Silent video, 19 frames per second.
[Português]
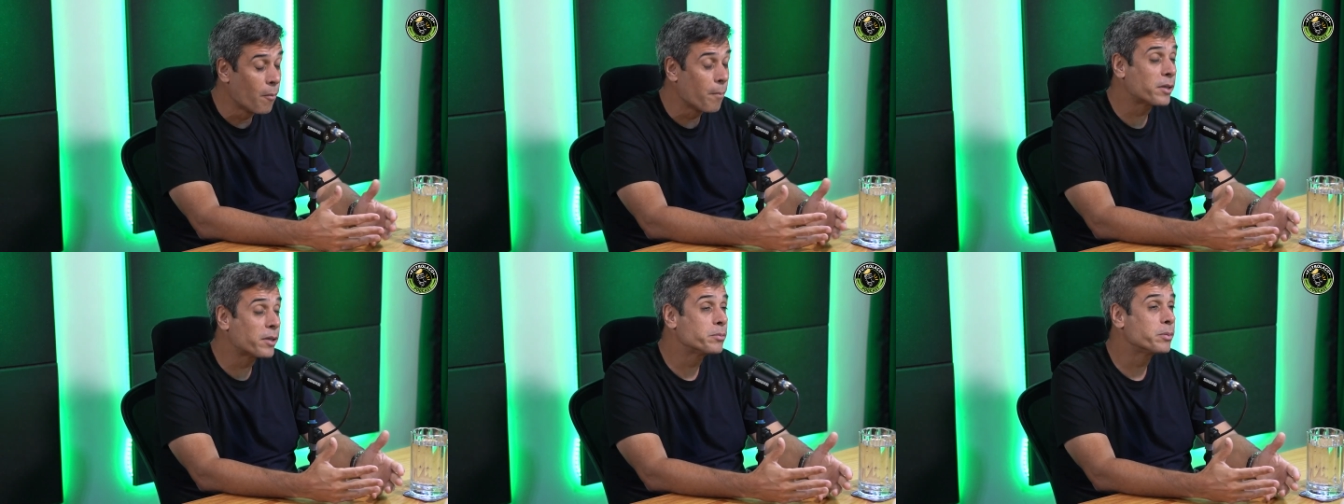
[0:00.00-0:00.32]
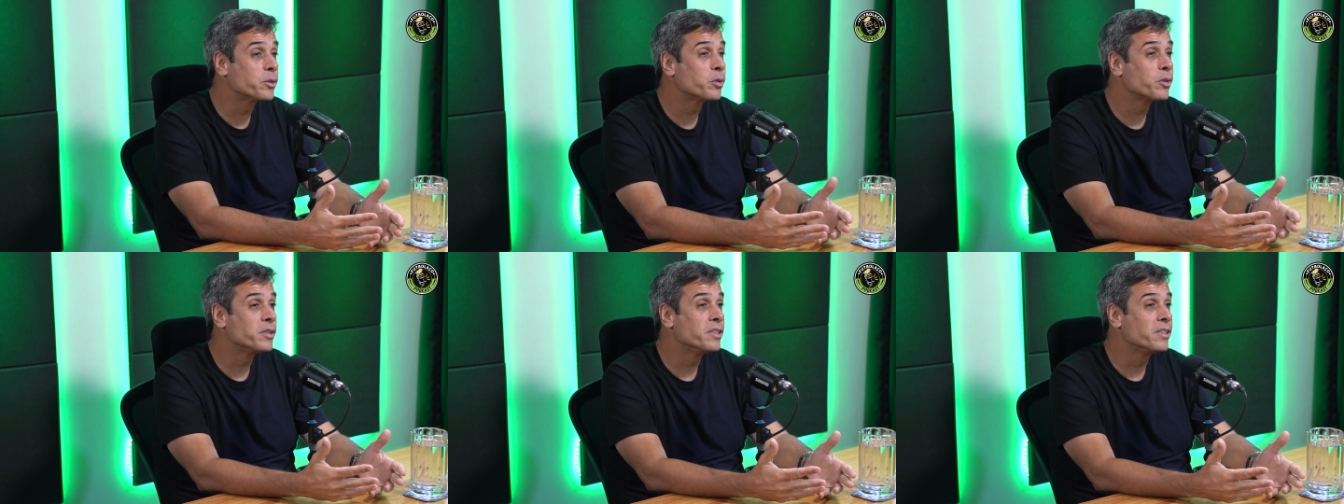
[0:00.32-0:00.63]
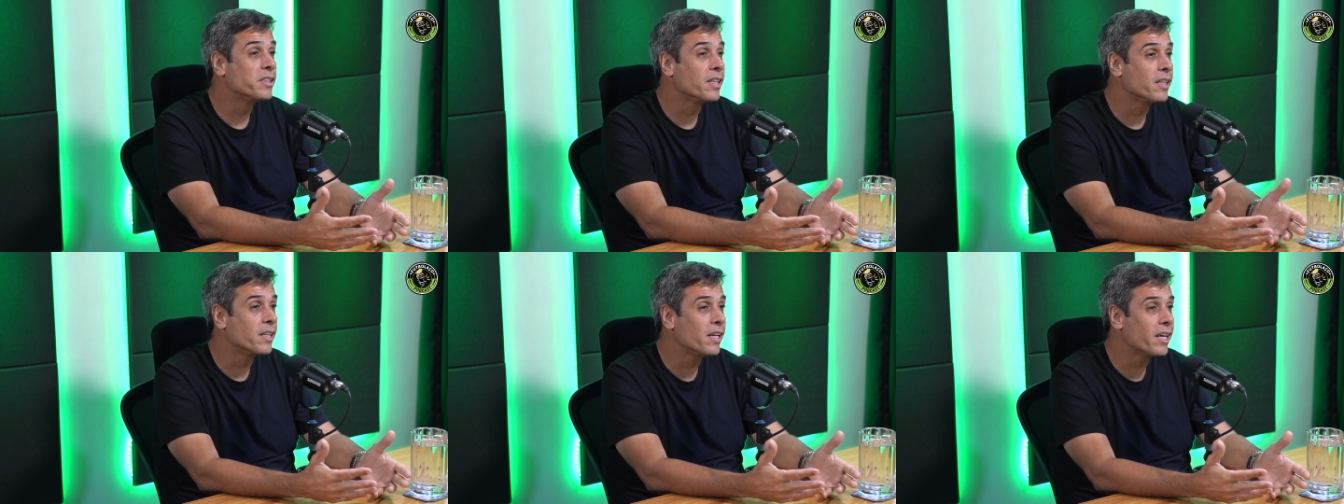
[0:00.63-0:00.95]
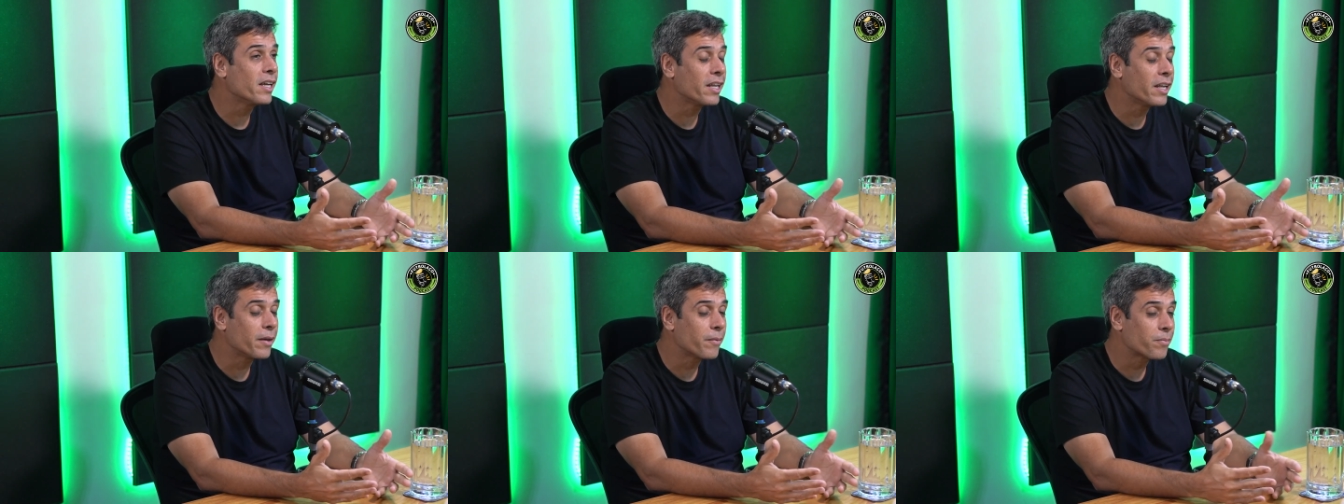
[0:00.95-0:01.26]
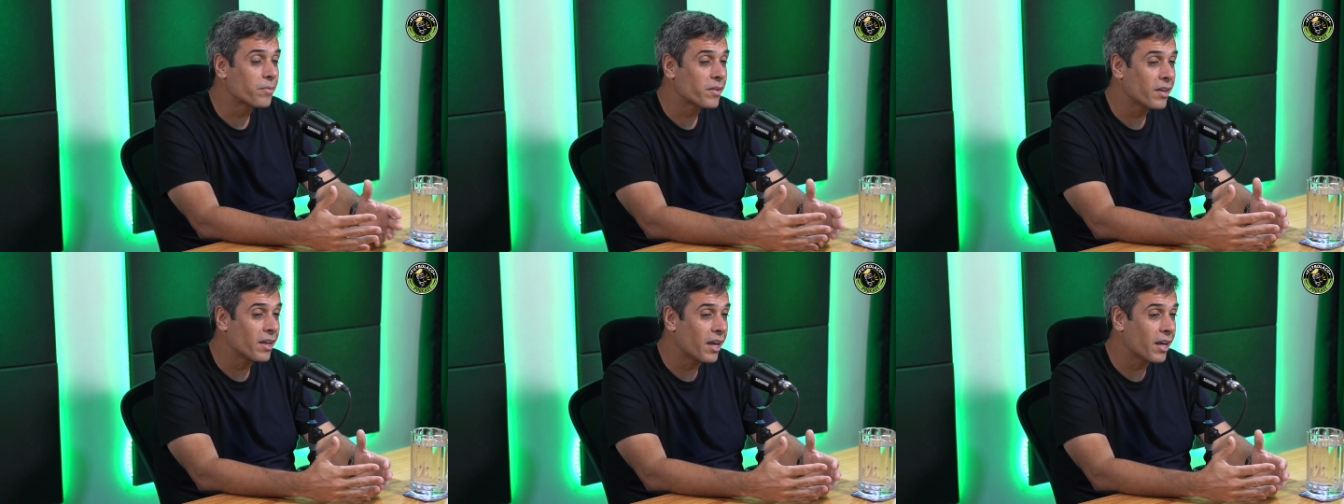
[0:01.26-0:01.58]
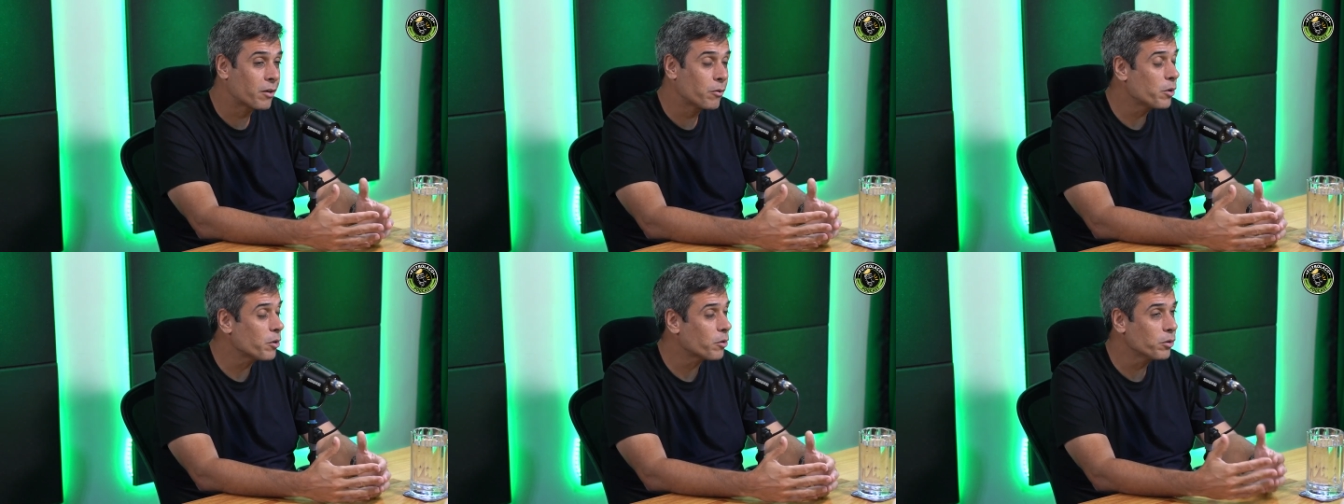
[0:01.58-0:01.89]
para as pessoas entenderem é
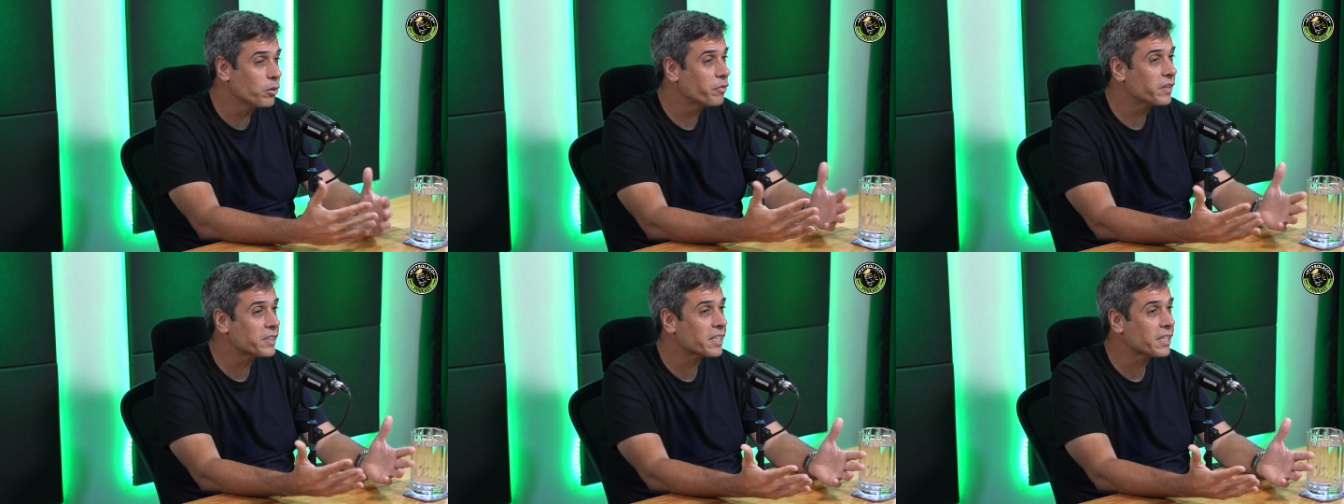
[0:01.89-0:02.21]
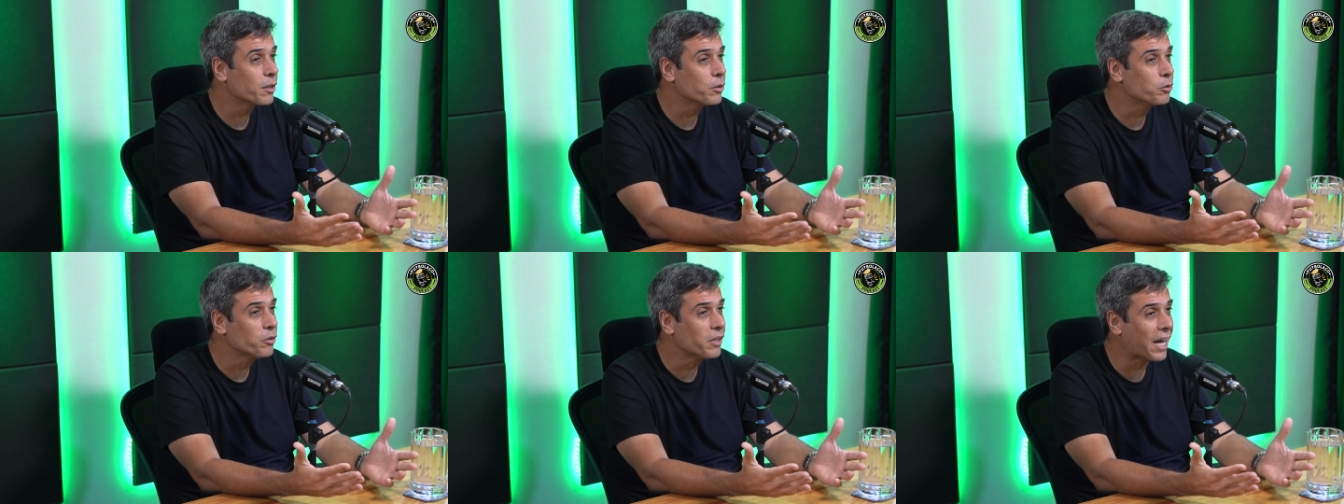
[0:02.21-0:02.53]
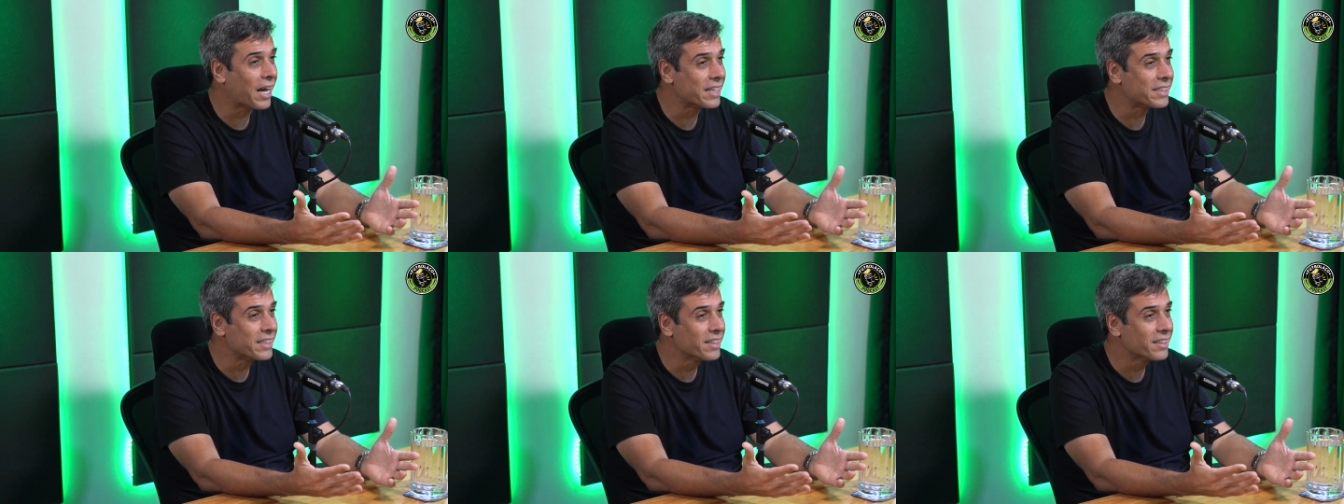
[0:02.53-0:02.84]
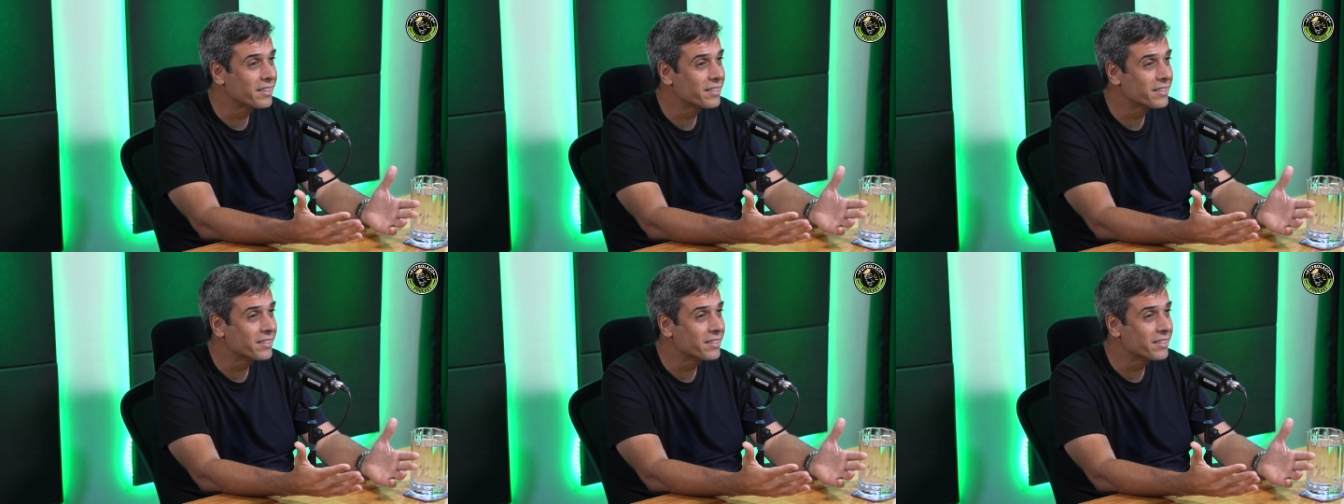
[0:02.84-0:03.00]
que o Eurico não fez aquilo do nada.